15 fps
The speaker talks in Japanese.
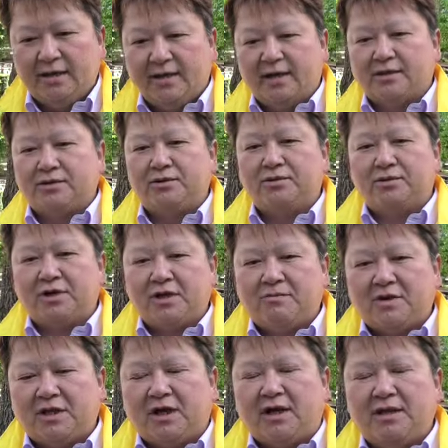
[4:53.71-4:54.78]
でその時に
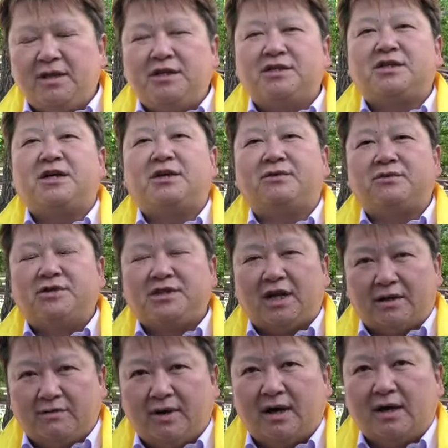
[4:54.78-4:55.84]
まだ NHK 党自
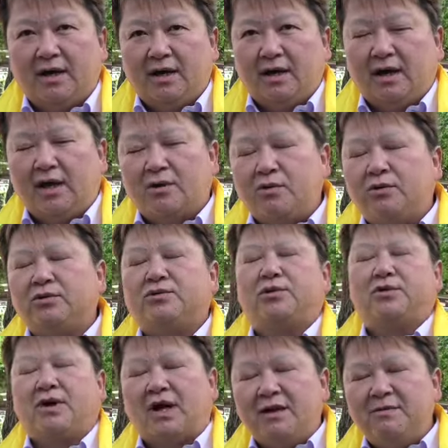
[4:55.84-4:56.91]
体は、えー、高
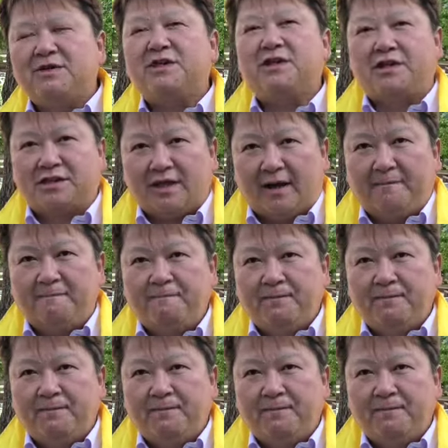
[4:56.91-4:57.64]
等ではありませんでした、